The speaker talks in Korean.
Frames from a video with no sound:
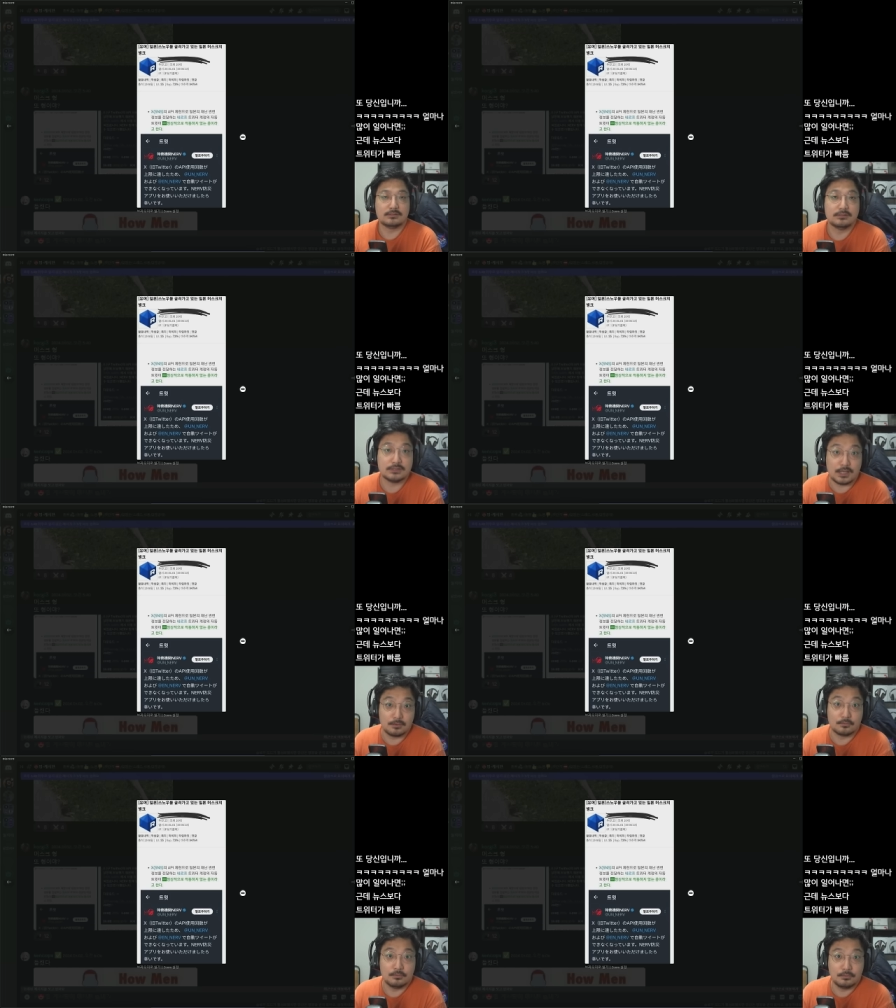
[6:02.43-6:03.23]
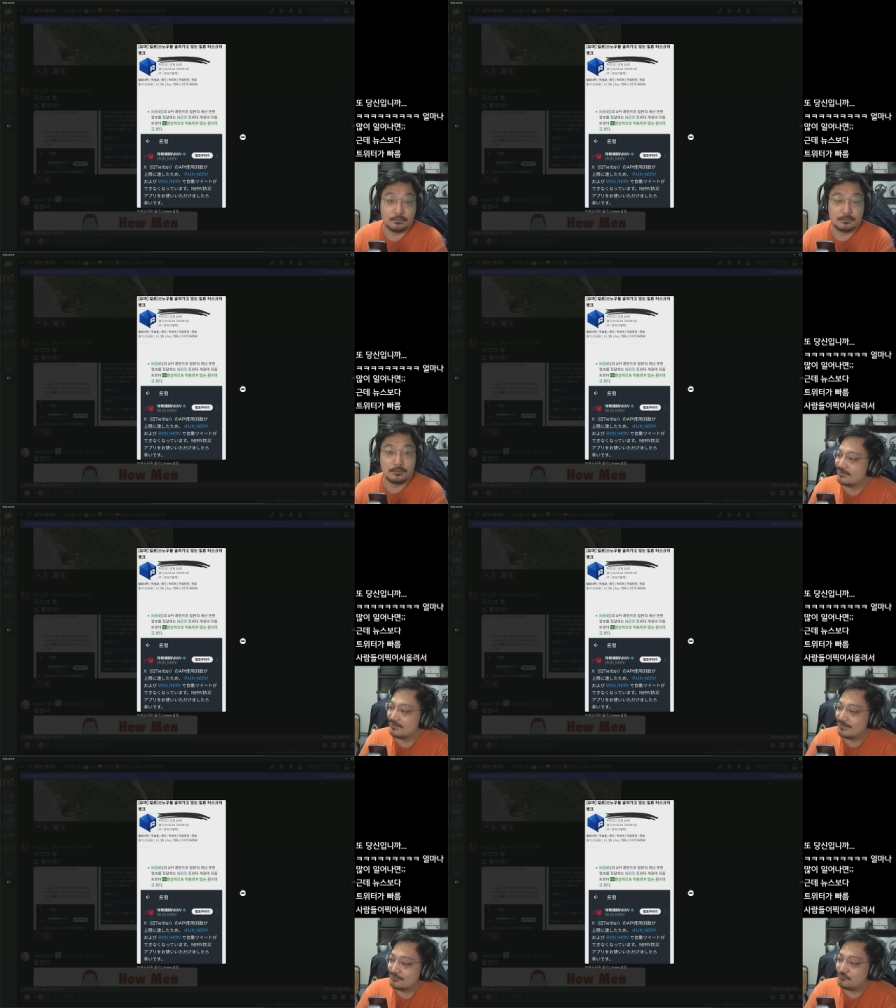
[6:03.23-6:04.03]
들지가 않고
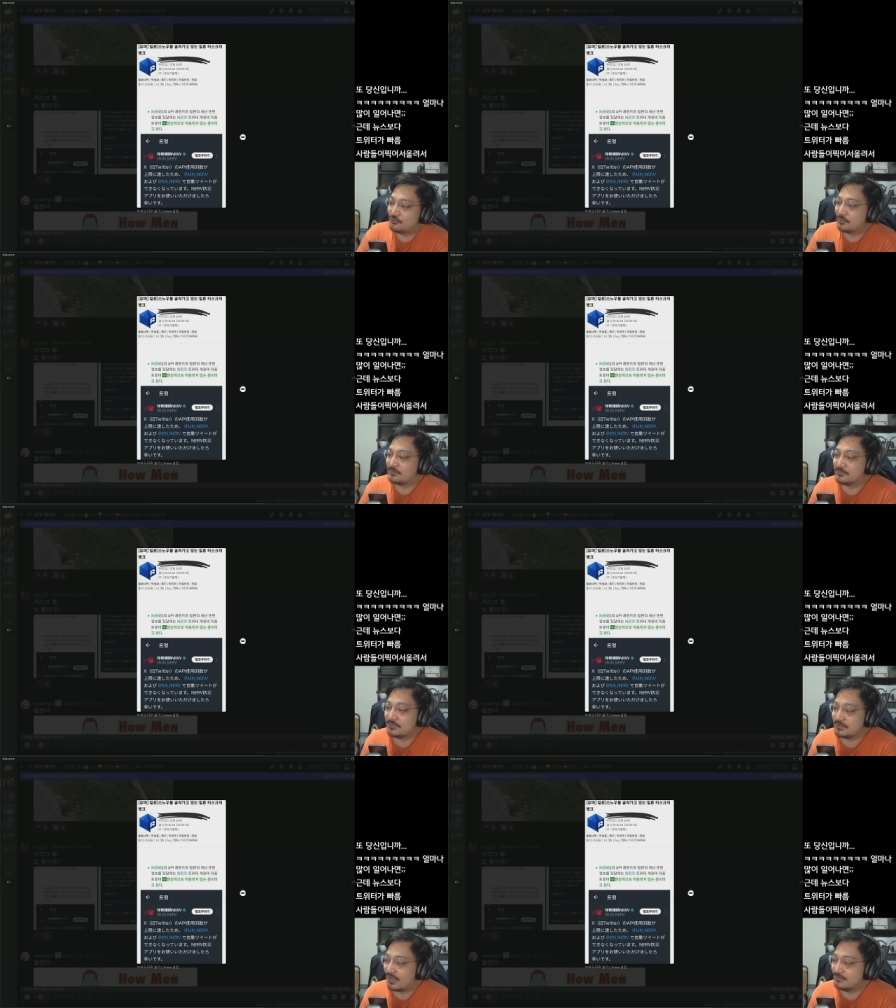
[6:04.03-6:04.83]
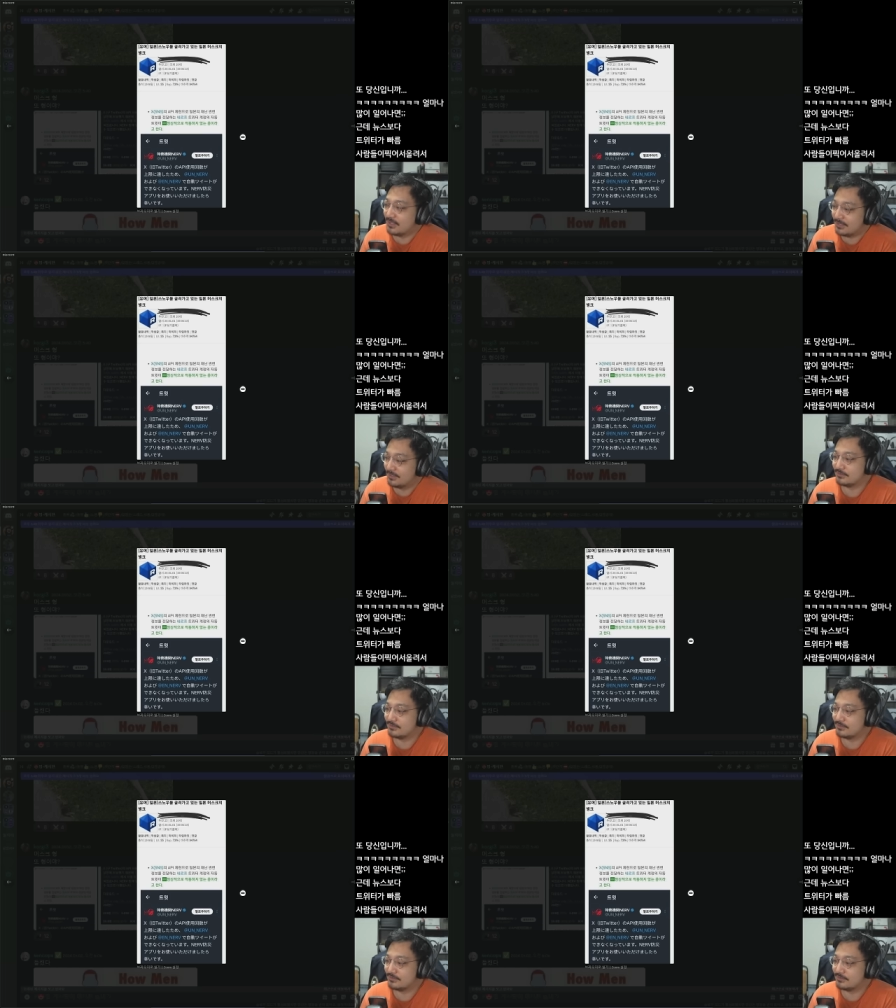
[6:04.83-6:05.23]
아니, 트위터 없으면 안 돼?